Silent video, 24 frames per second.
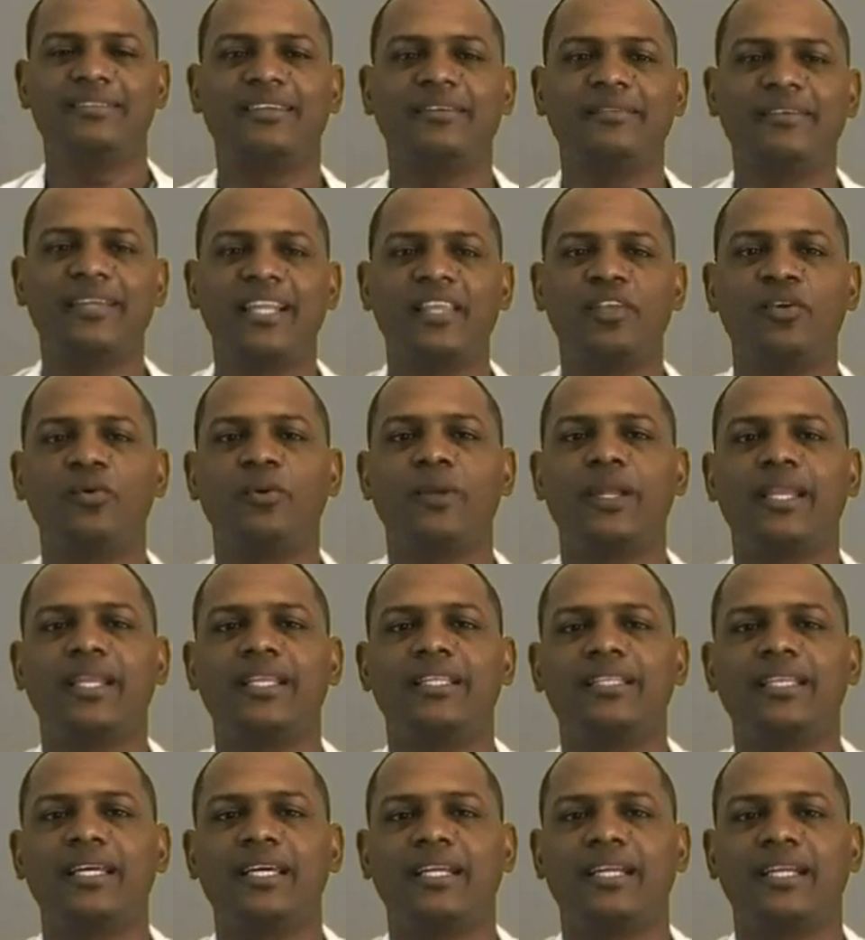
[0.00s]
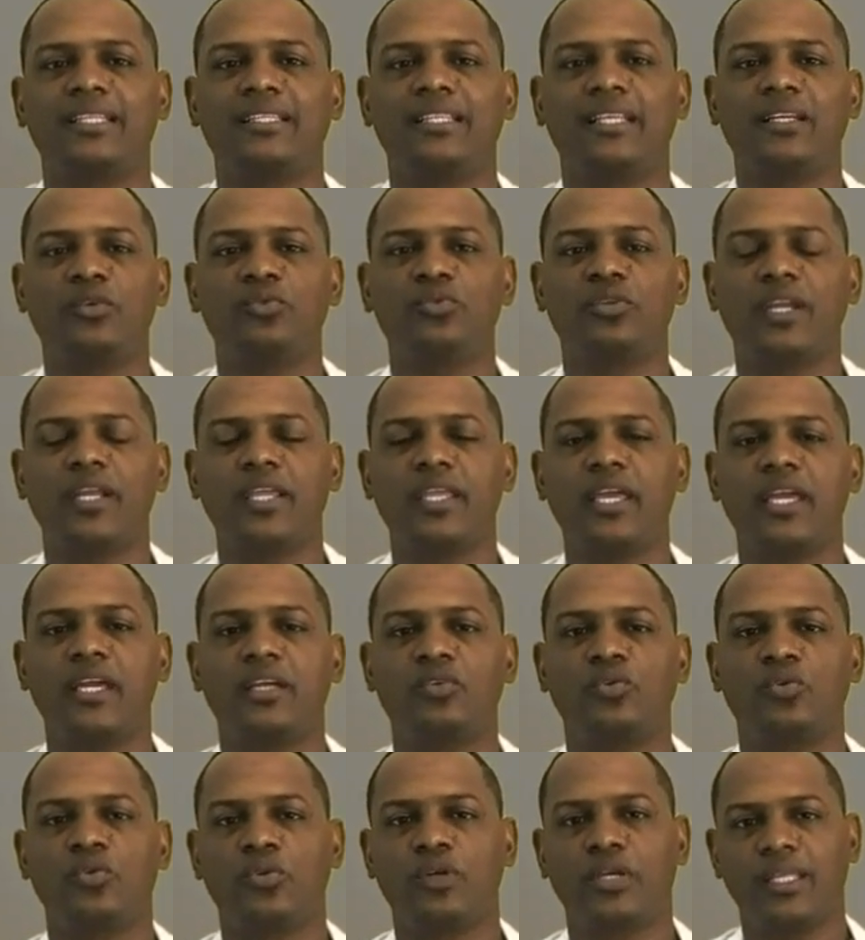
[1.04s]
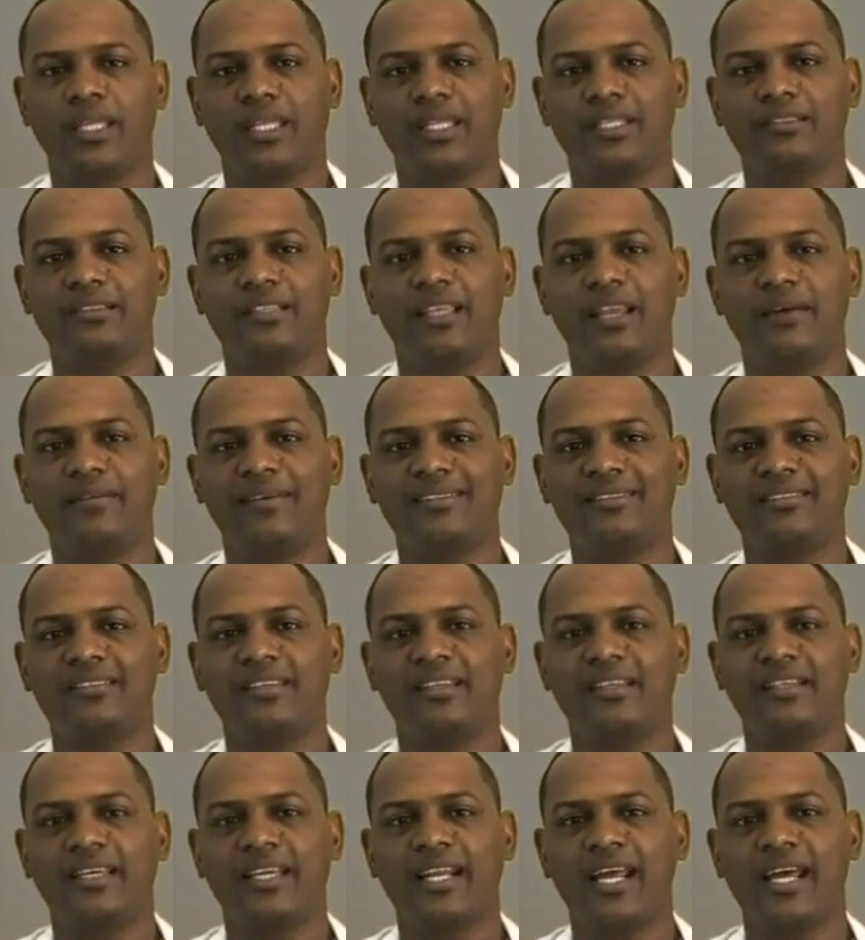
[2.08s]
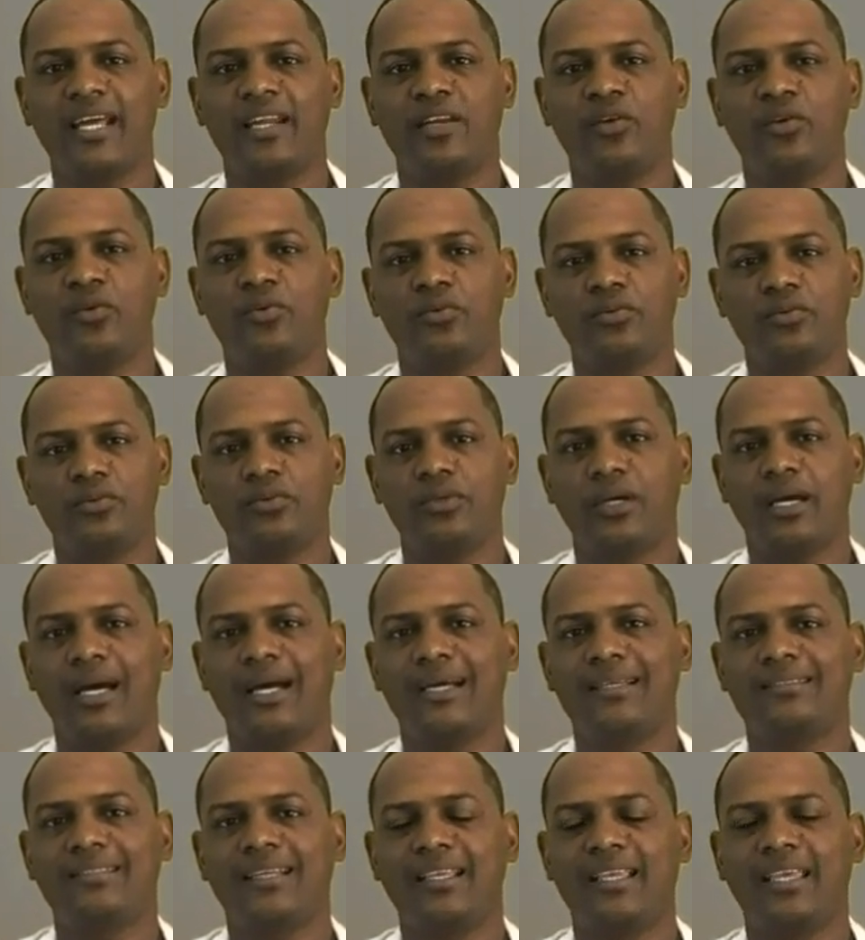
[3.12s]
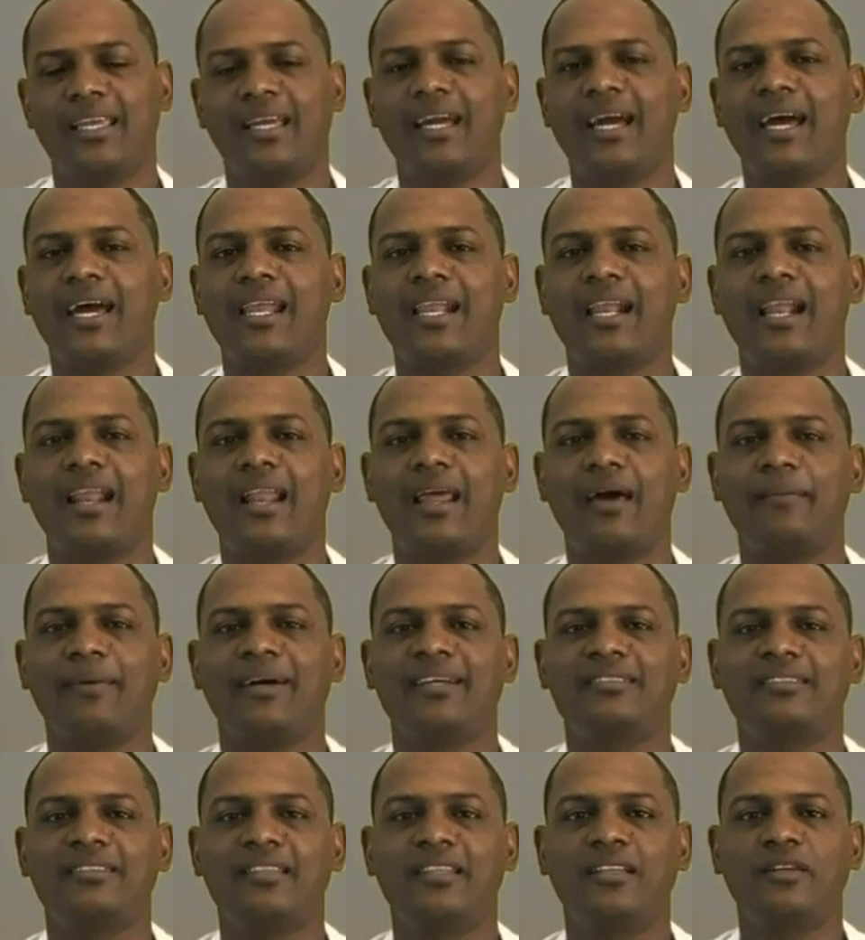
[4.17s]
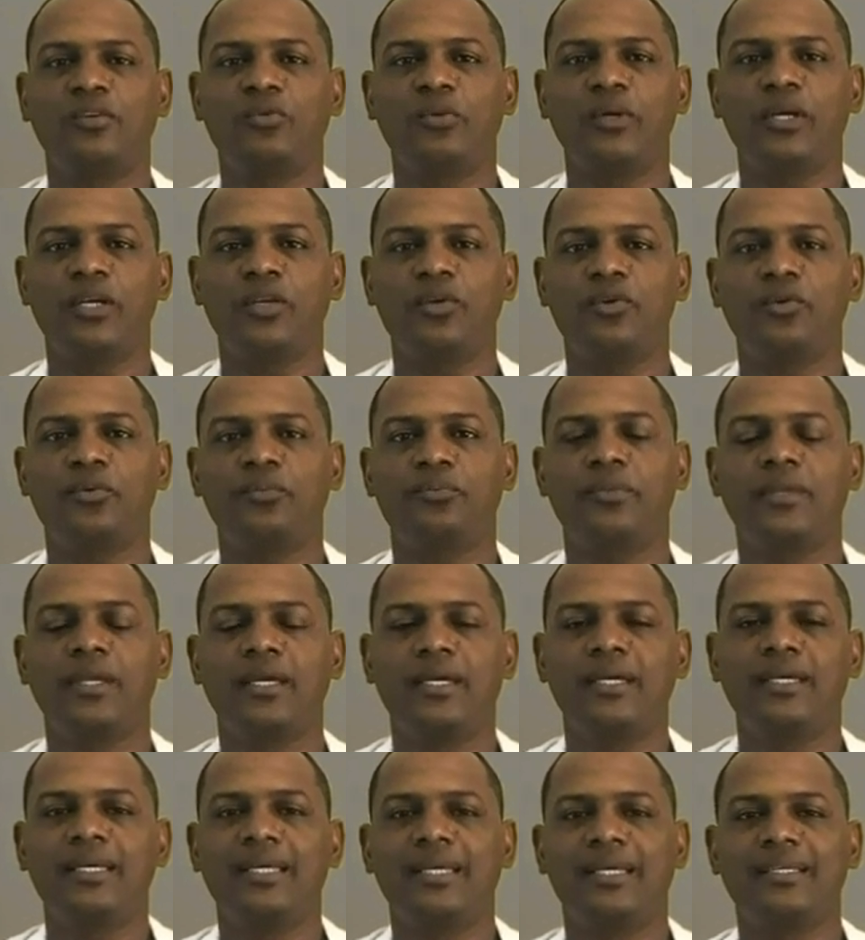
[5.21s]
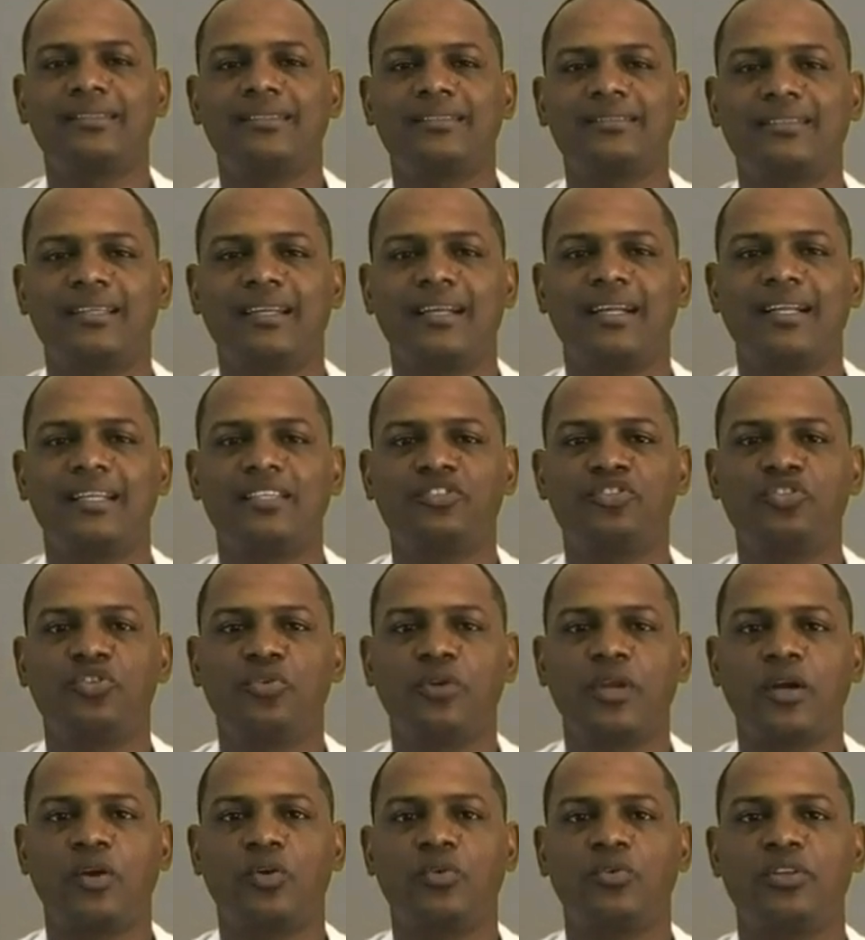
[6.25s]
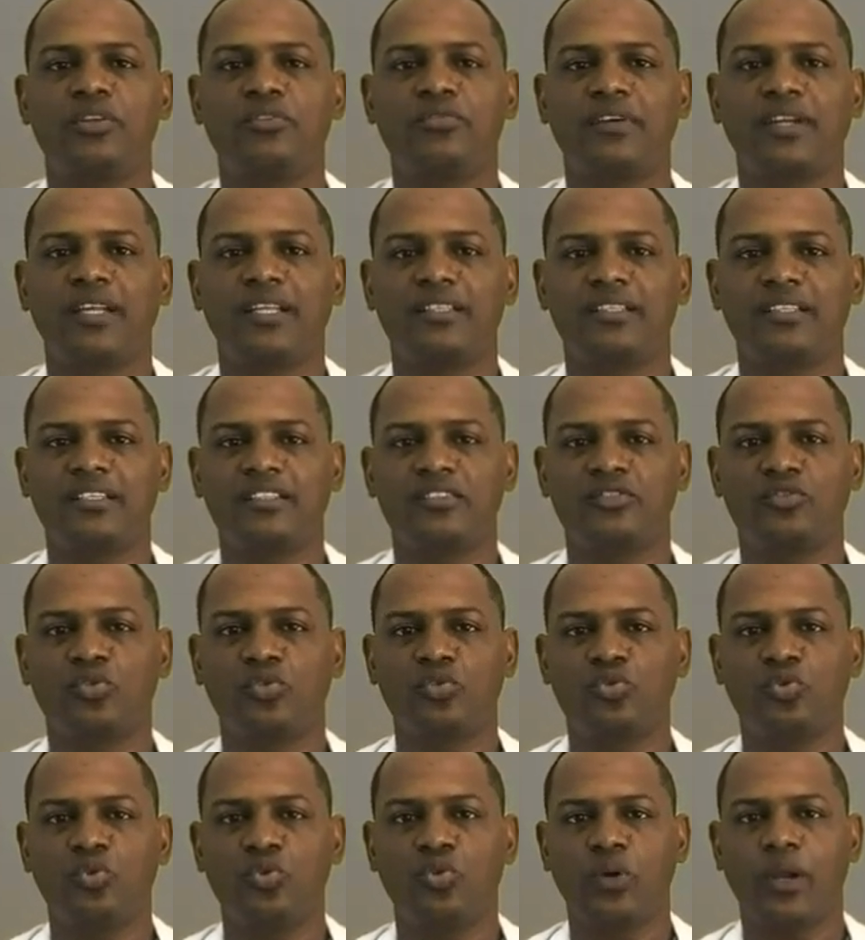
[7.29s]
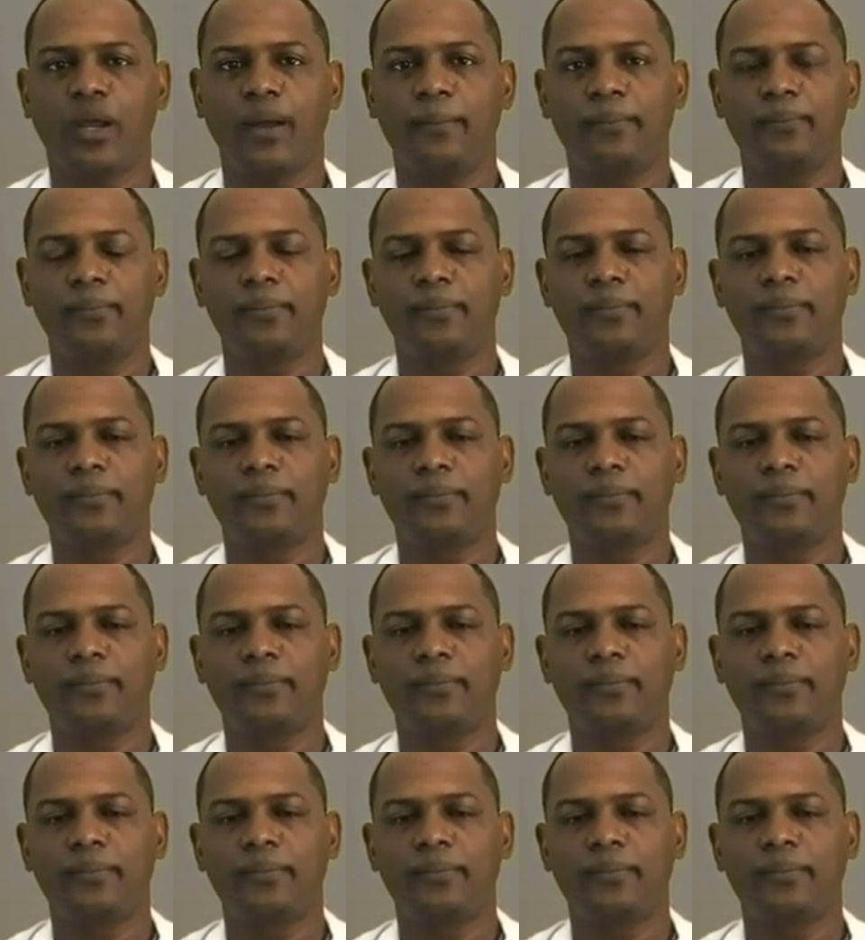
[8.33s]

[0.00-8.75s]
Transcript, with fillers: Esa vena yugular interna tiene un trayecto que desde la base del cráneo hasta llegar a la base del cuello, esta se relaciona con diferentes estructuras.